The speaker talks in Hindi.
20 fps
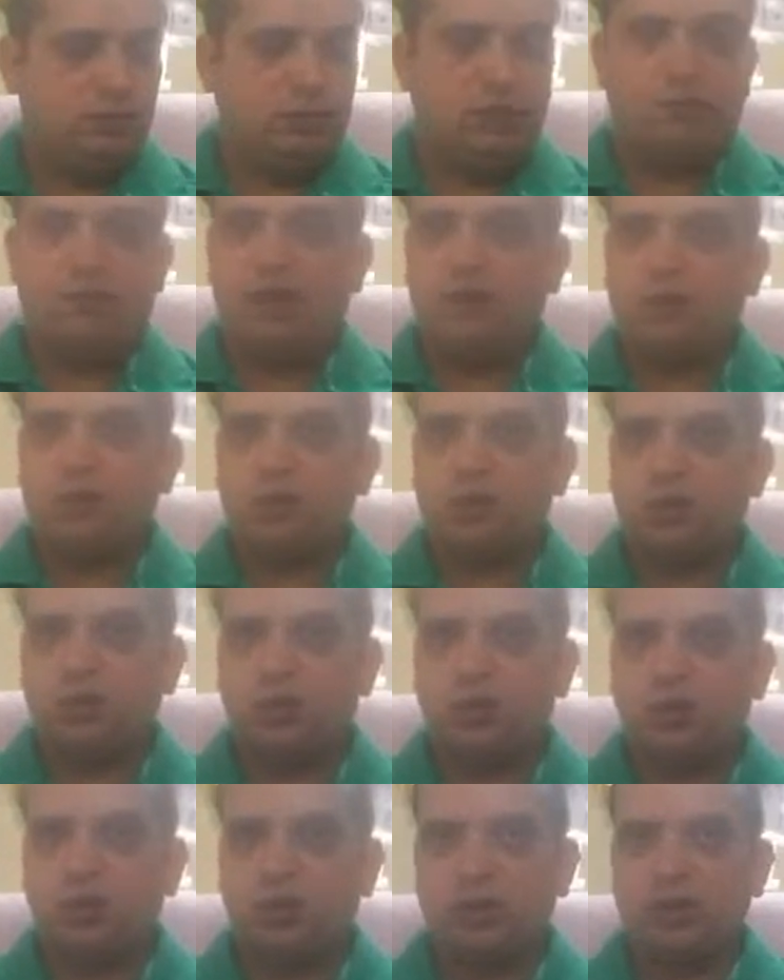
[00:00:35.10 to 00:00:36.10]
हम आपको
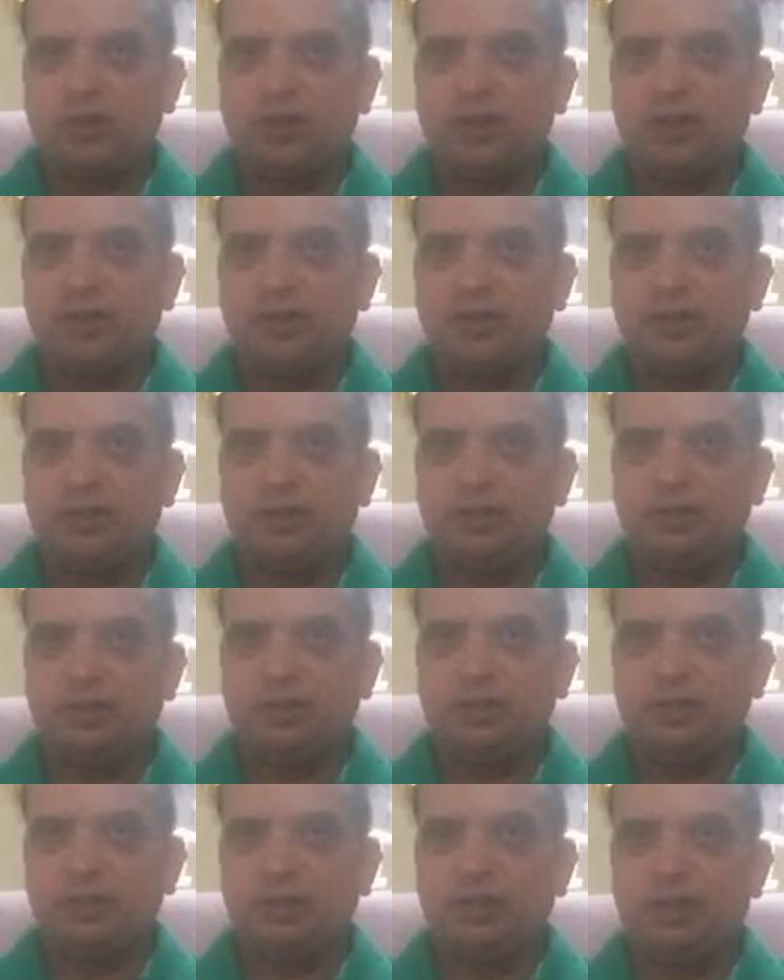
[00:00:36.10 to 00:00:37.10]
छोटे छोटे गाइडेंस देते
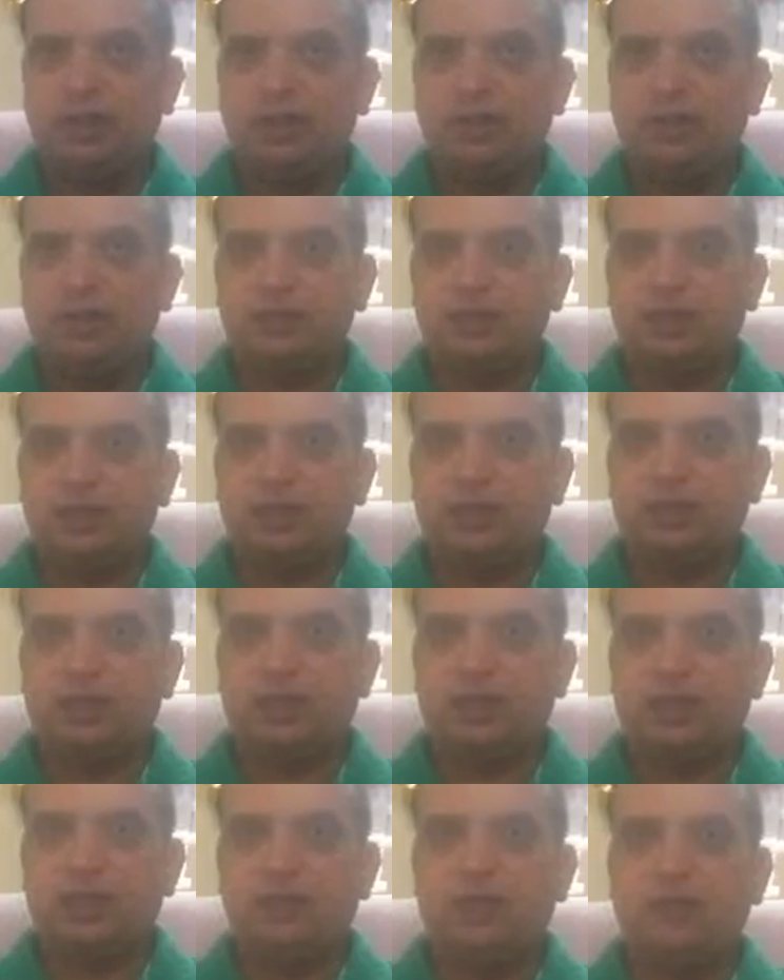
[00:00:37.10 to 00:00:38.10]
हैं गाइडेंस क्या होता
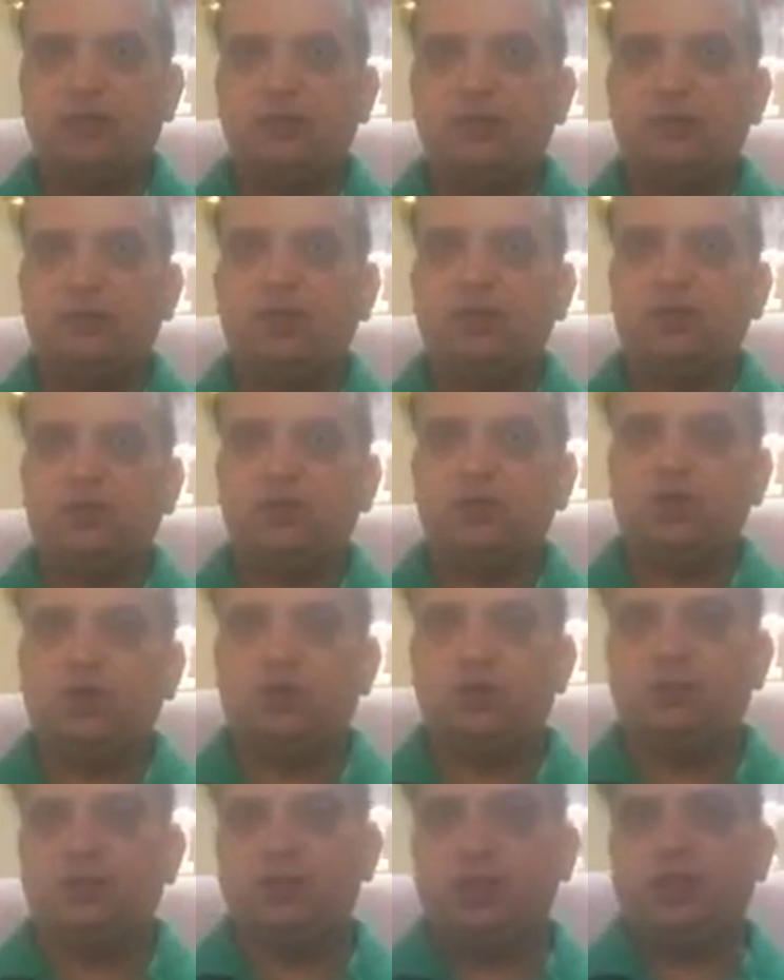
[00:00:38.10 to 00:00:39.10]
है कि जो
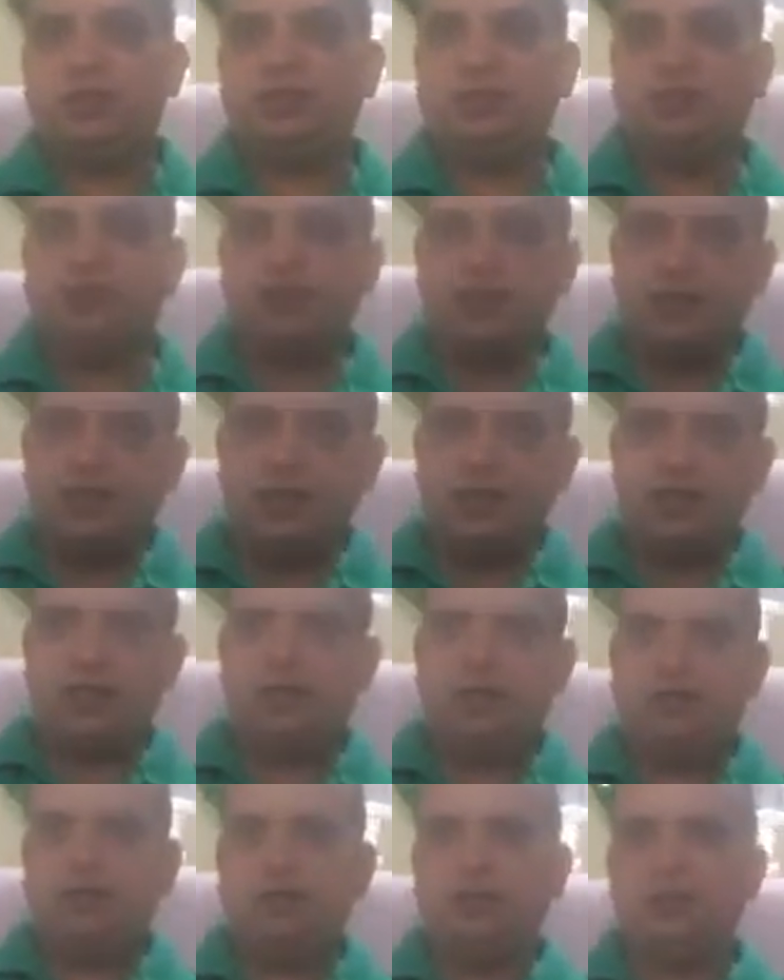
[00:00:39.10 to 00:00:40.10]
हमने सीखा है
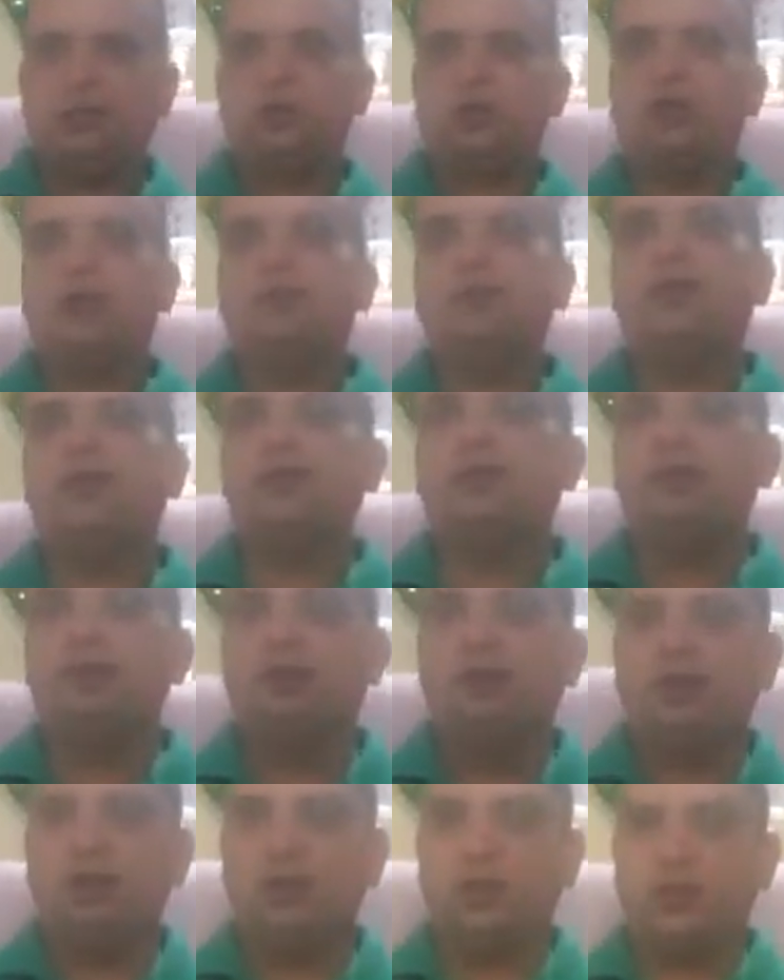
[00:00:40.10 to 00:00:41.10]
या जो हमें
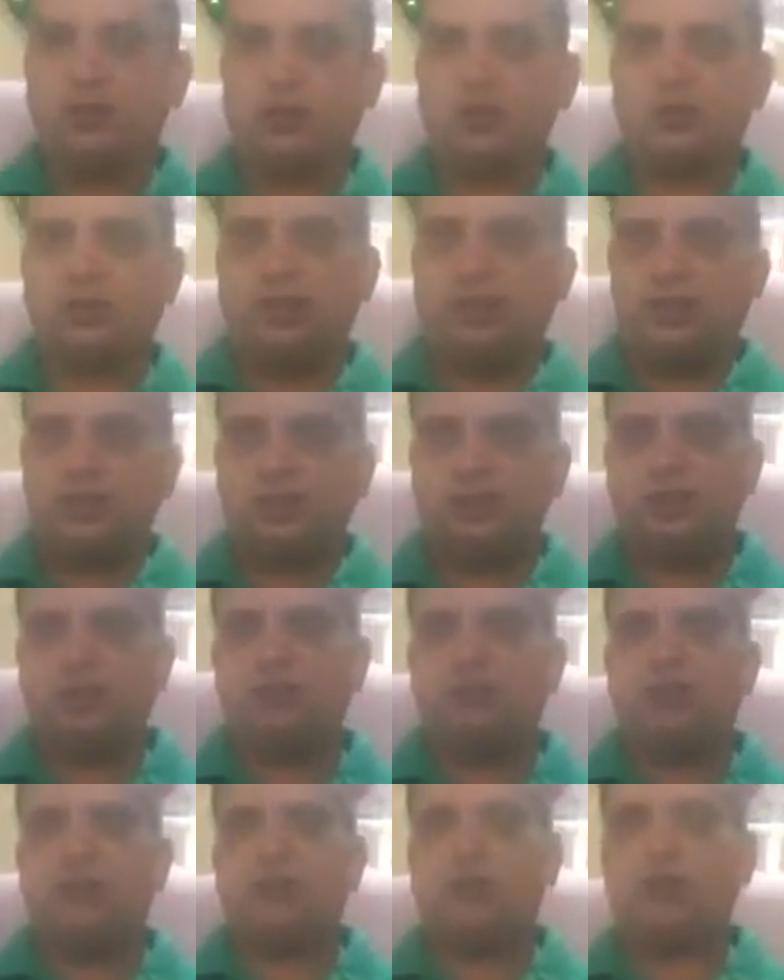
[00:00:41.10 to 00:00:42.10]
इंट्यूशन आती है
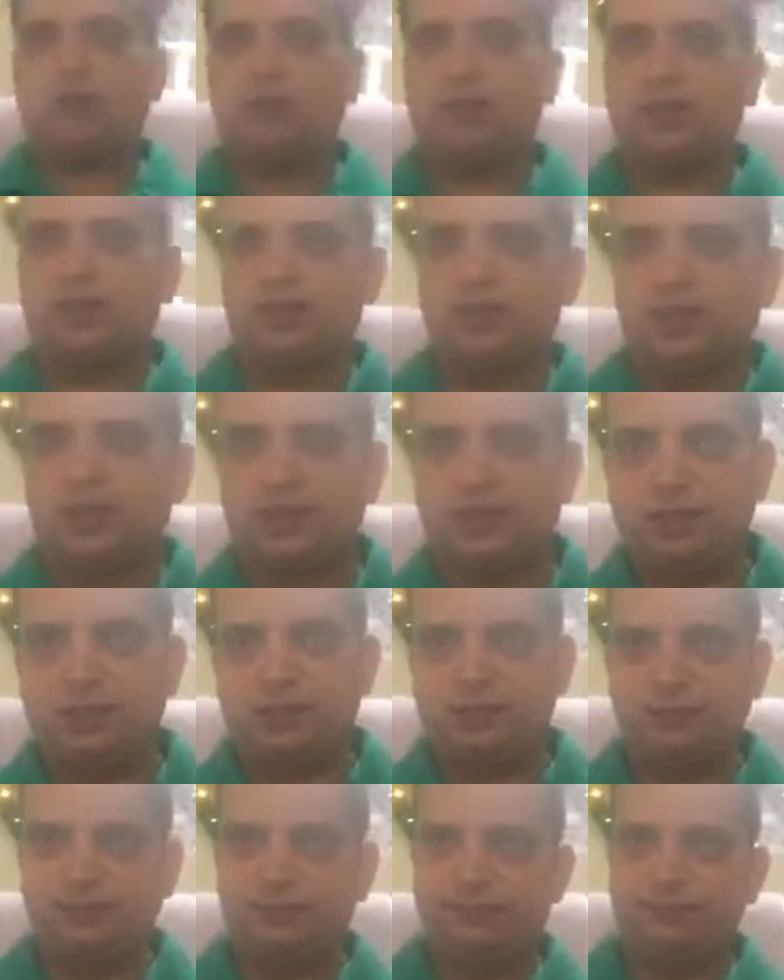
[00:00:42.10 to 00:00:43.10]
हम आपको बताते रहते
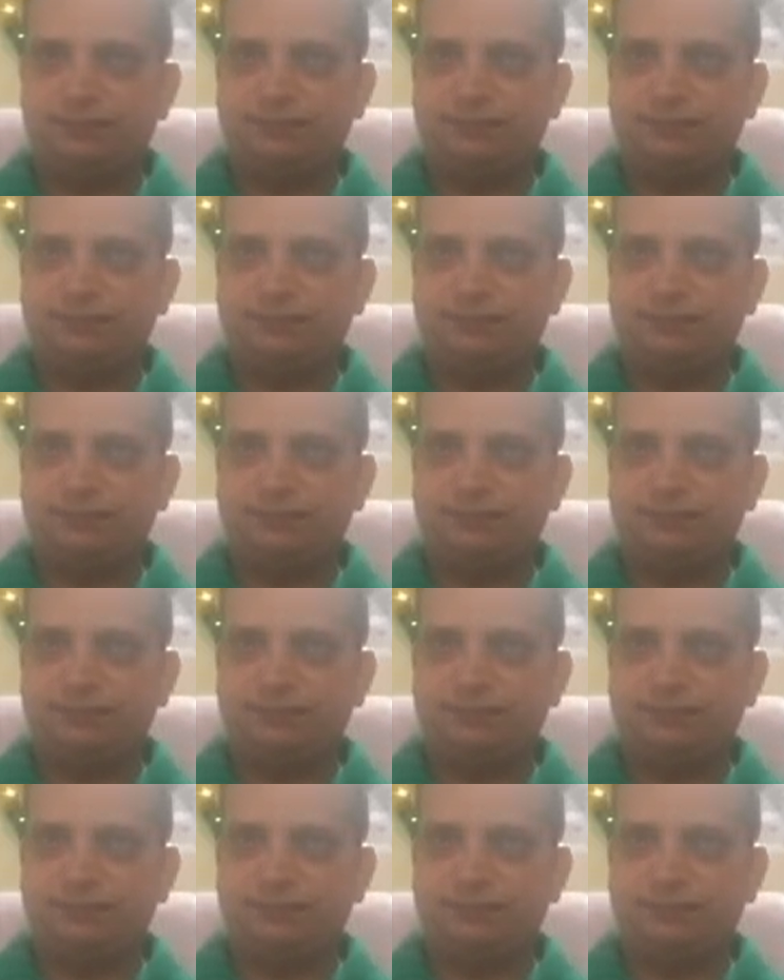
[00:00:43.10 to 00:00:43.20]
हैं